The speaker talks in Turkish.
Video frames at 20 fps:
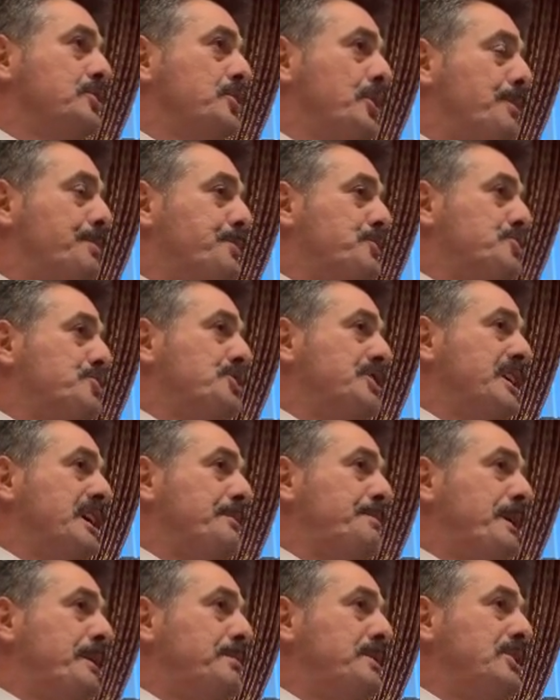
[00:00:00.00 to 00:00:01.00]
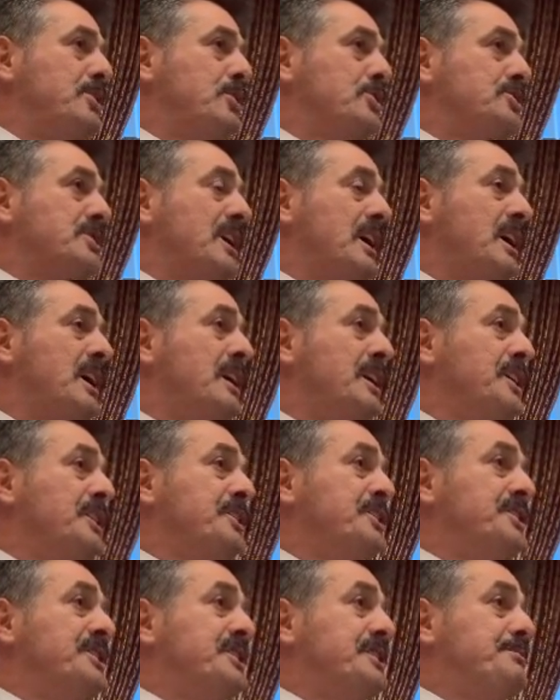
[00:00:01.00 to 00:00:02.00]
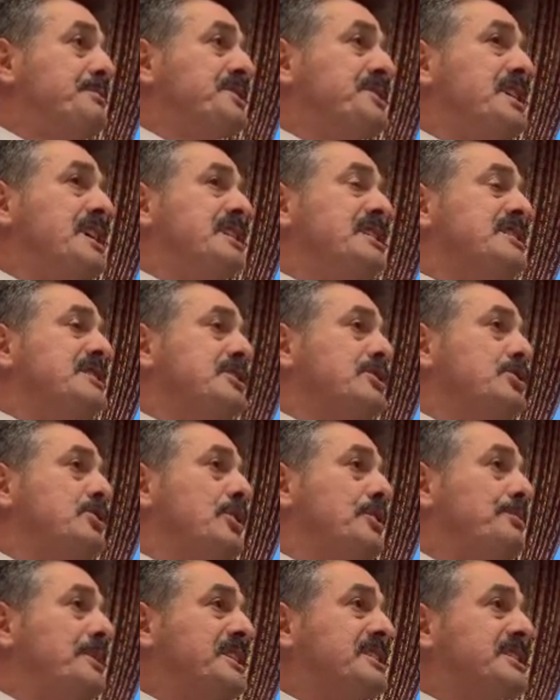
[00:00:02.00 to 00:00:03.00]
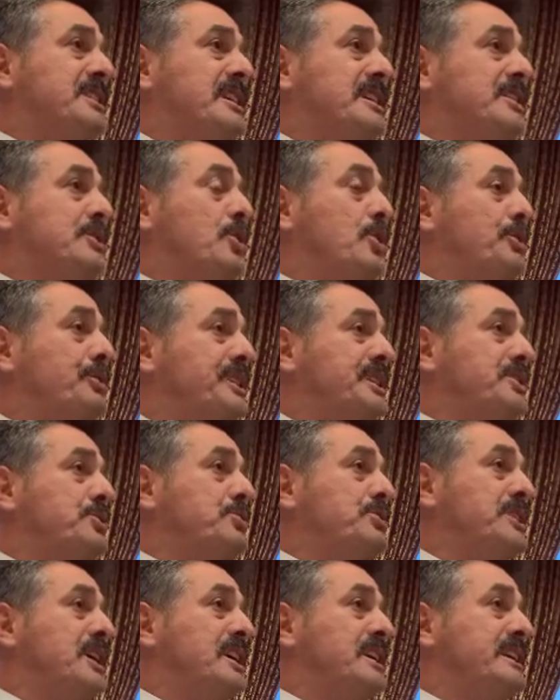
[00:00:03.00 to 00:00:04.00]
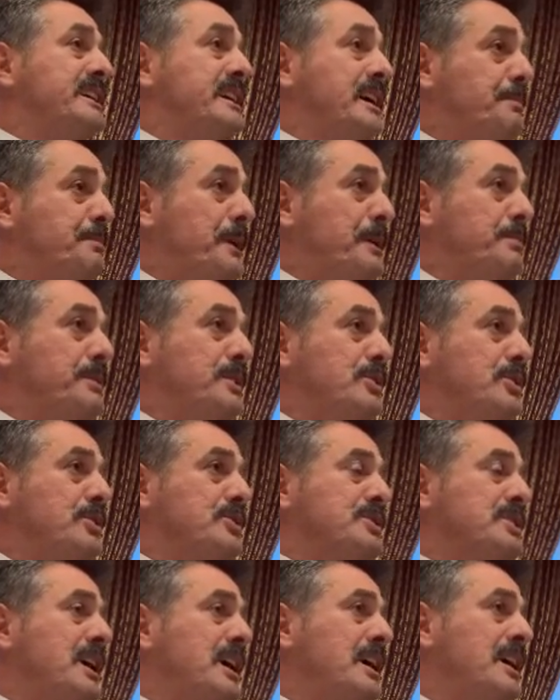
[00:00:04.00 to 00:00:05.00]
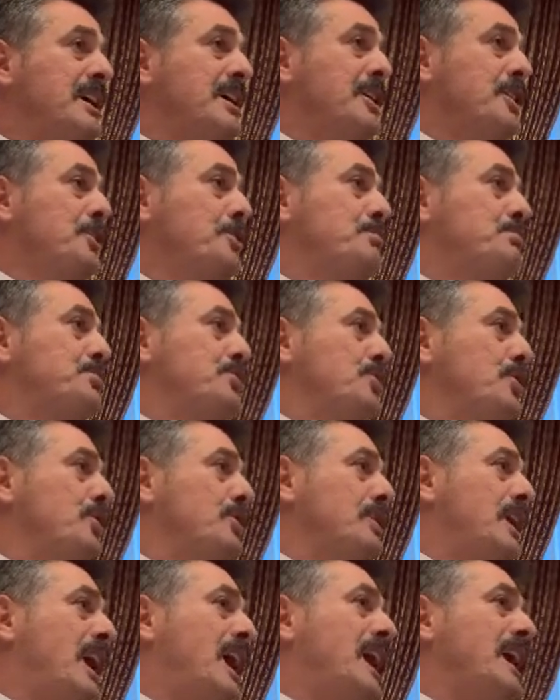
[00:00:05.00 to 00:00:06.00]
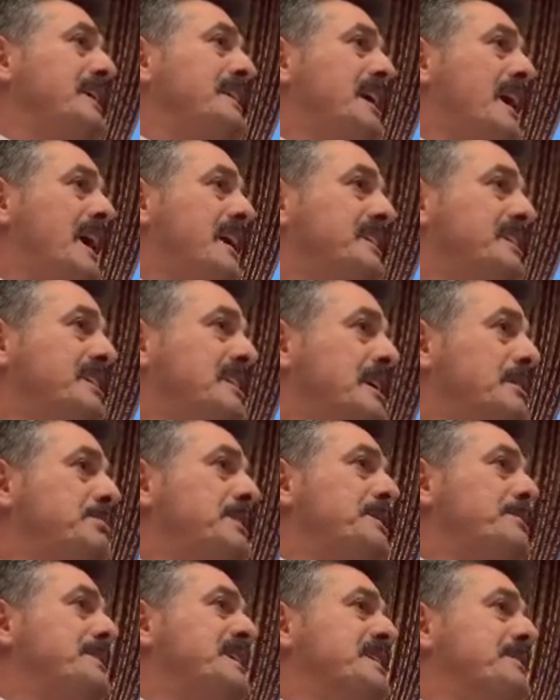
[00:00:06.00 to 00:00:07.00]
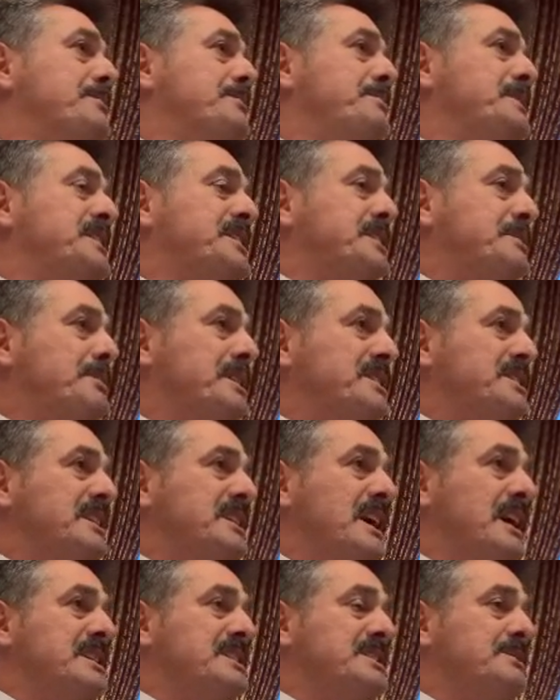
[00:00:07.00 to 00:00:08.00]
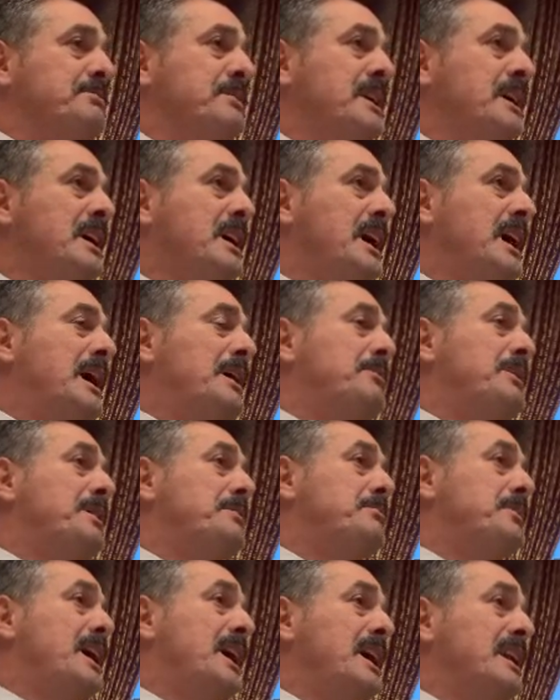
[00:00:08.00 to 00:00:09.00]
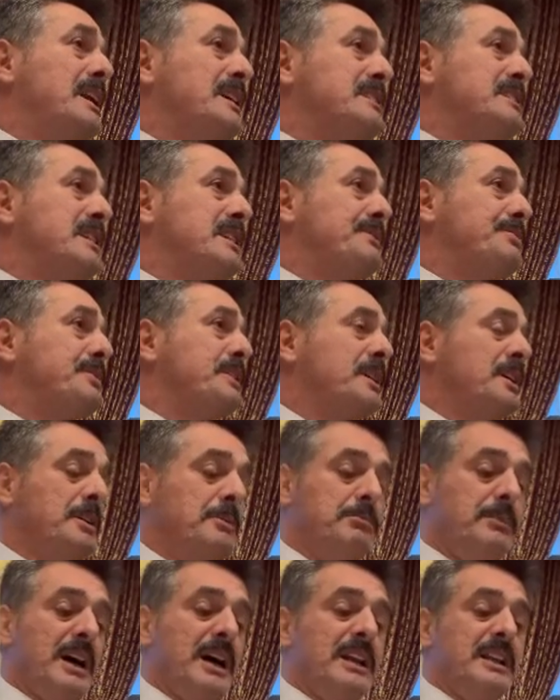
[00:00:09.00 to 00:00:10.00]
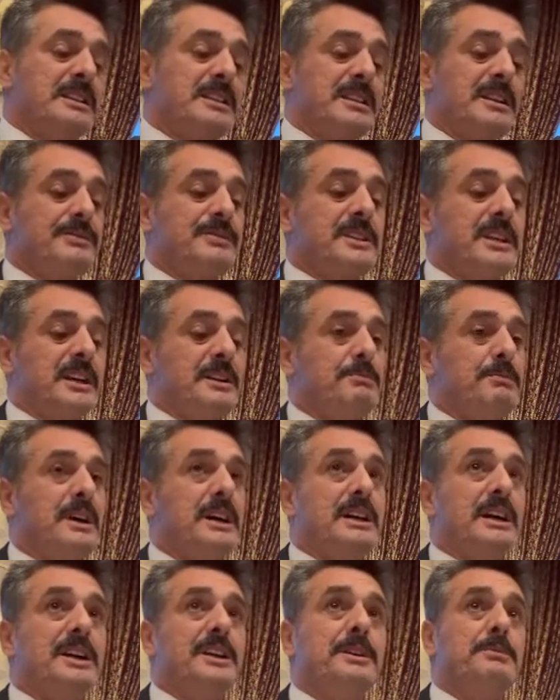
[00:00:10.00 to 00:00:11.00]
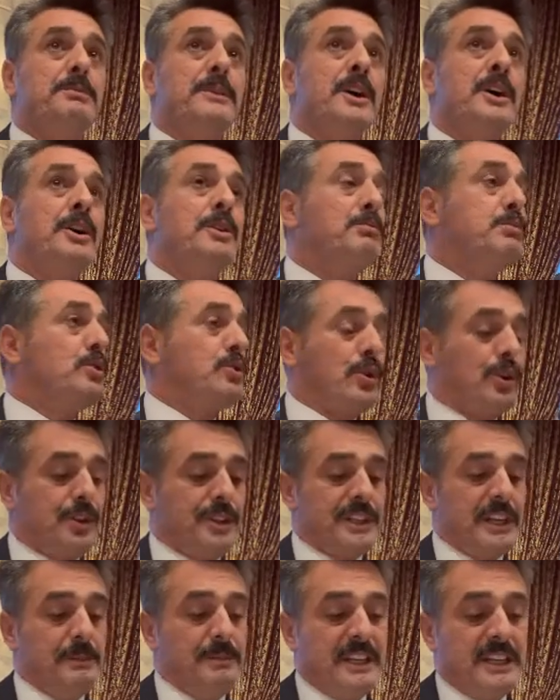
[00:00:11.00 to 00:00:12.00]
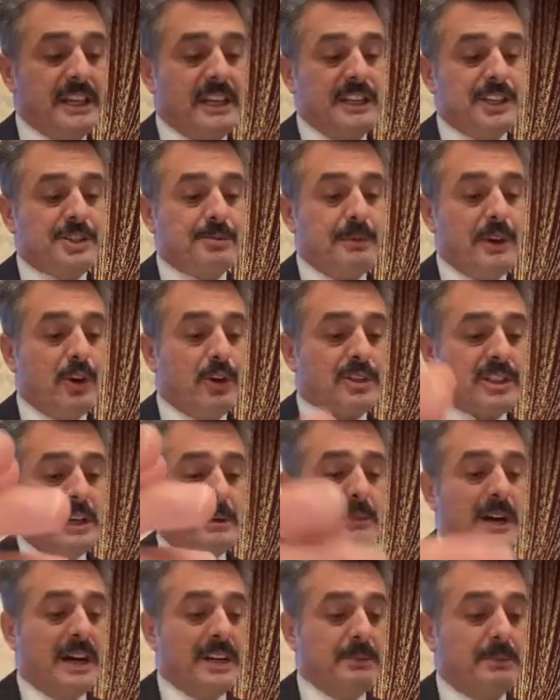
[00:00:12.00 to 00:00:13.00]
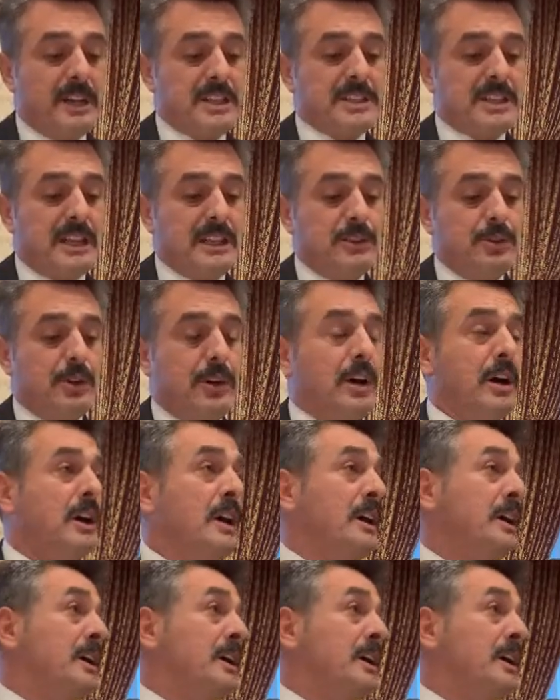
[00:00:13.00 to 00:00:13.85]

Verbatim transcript: köprüsünü yapabiliyorsa 28 kilometrelik Ovid tünelini yapabiliyorsa bu yolu haydi haydi leblebi gibi bitirmesi lazım. Ama maalesef maalesef Sayın Bakanım bu konuda bir gelişme yok. Zamanım azalıyor.